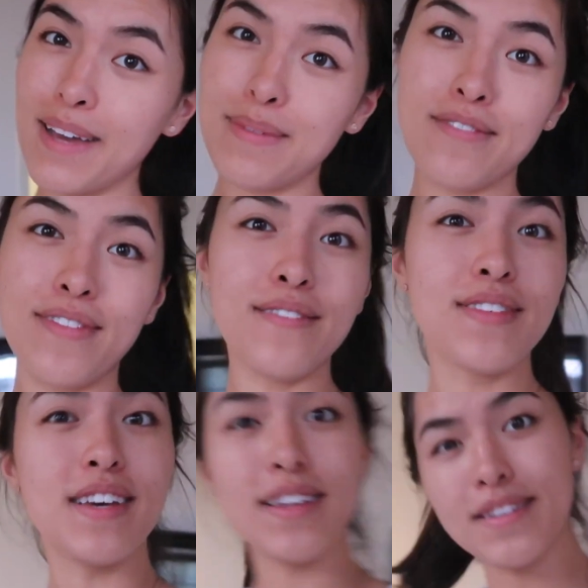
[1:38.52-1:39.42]
Einmal waren
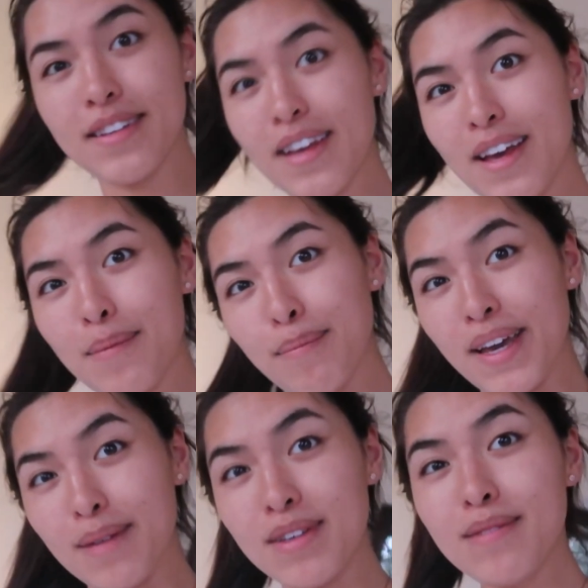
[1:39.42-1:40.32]
wir in
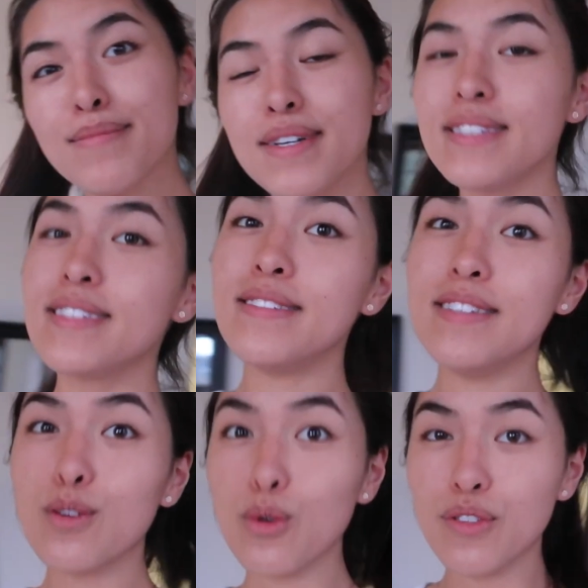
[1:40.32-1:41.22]
Miami mit
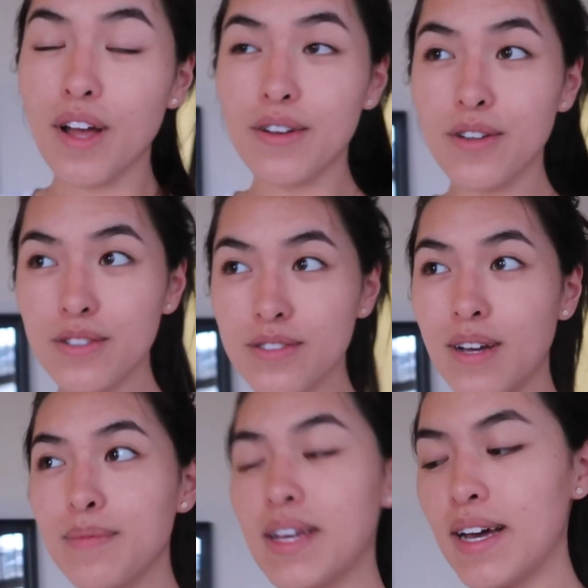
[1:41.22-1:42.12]
Nico Santos
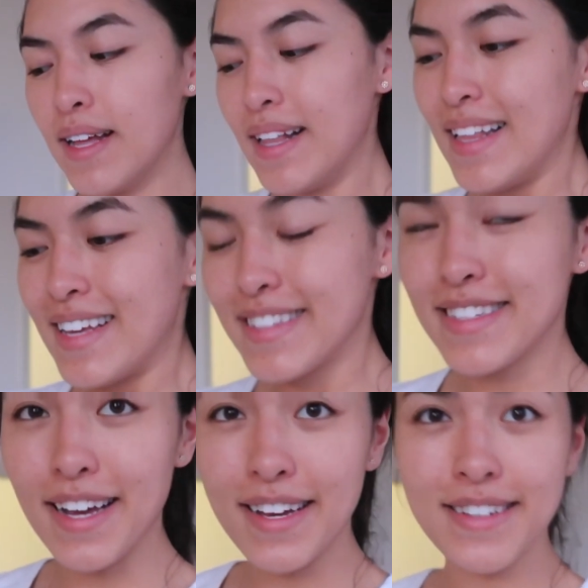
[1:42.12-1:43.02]
und haben da
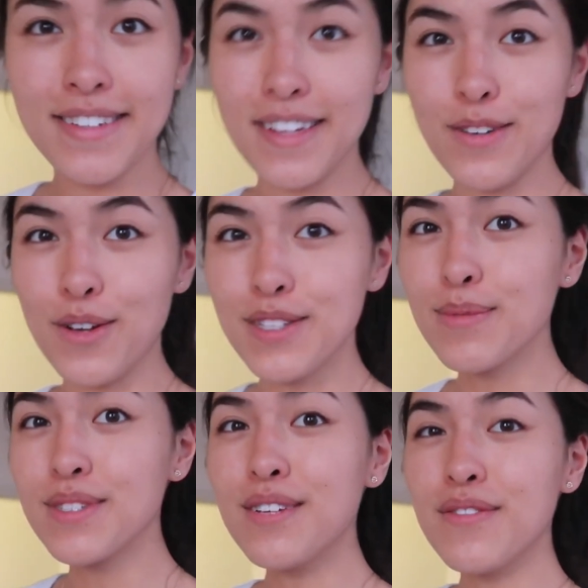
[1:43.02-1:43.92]
sein neues
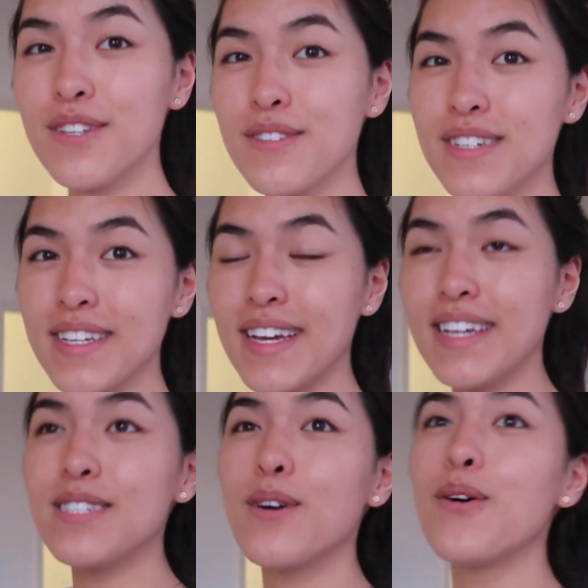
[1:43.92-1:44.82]
Musikvideo
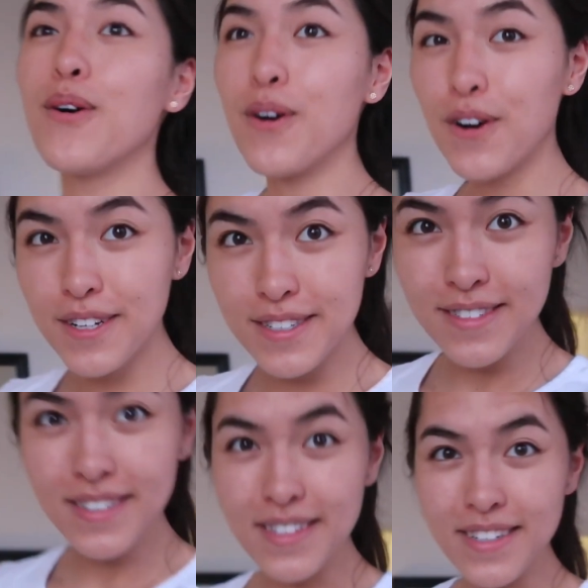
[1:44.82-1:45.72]
gedreht.
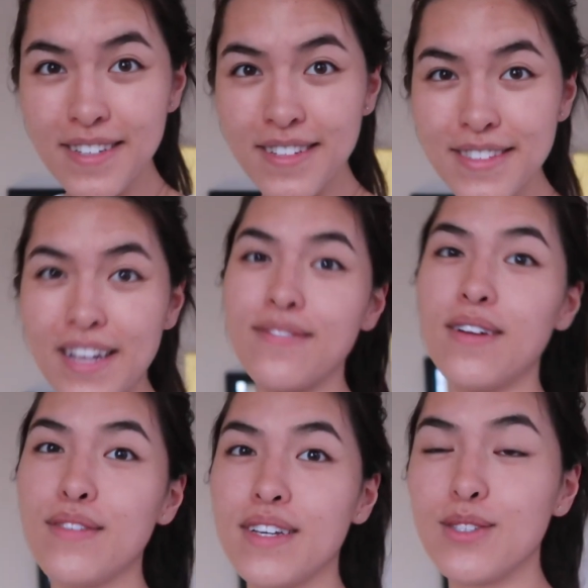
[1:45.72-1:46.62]
Und dann
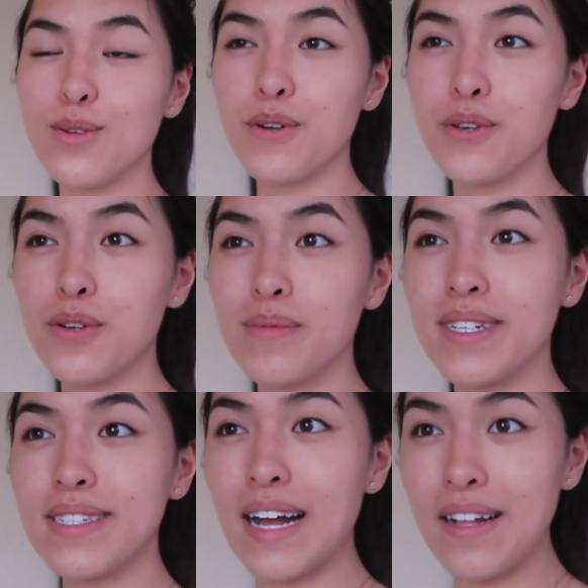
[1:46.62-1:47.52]
waren wir in Tokio
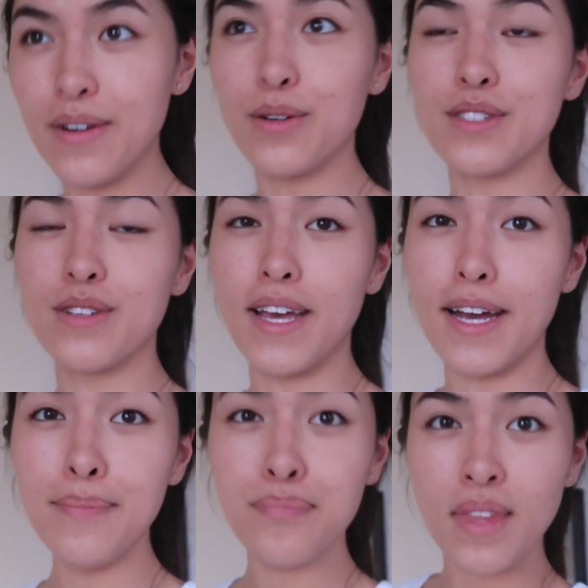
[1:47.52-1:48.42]
mit Alvaro
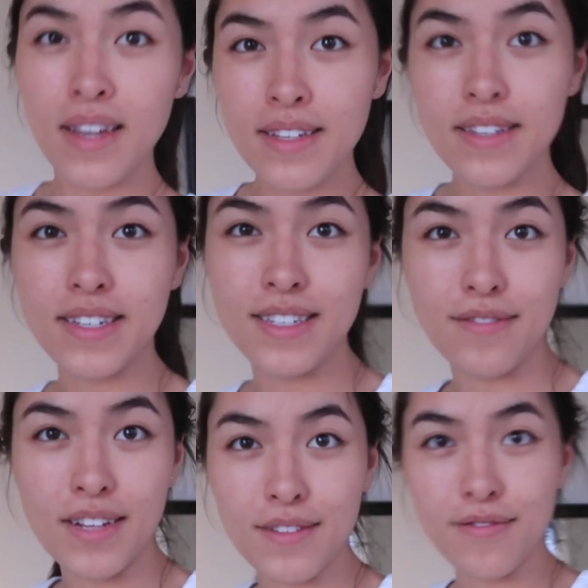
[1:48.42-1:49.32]
Soler. Den kennt
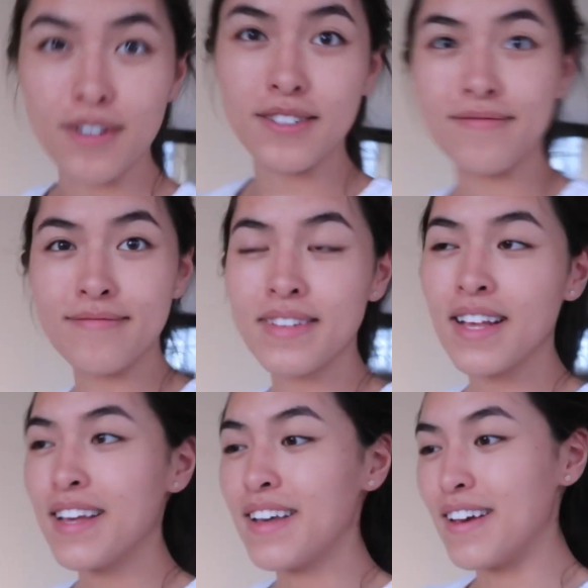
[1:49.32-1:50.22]
ihr vielleicht von,
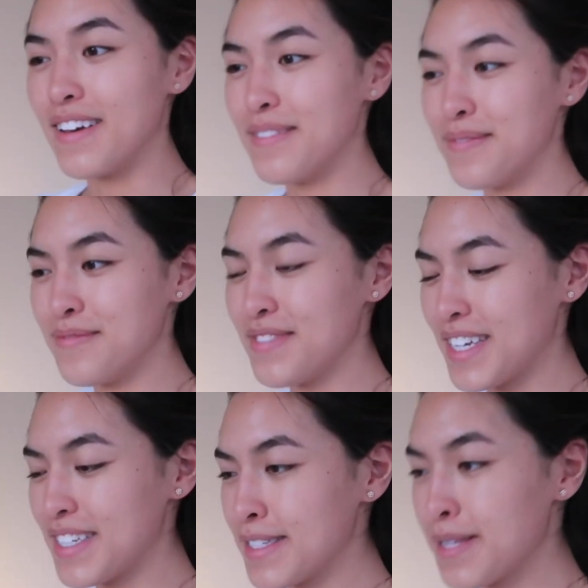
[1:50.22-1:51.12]
ähm, wie
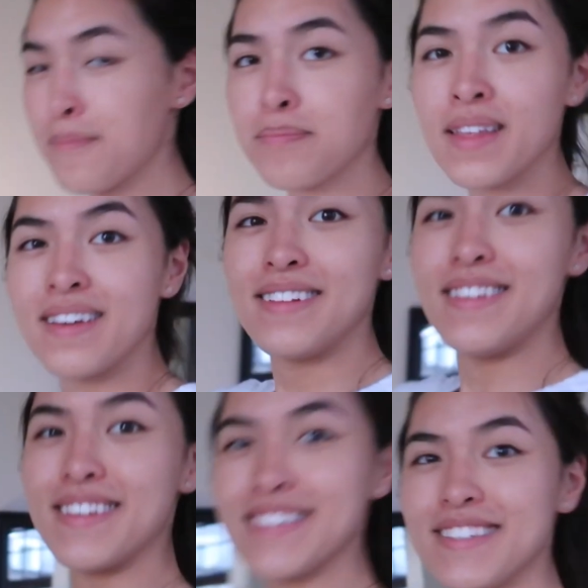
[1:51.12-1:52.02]
geht es? La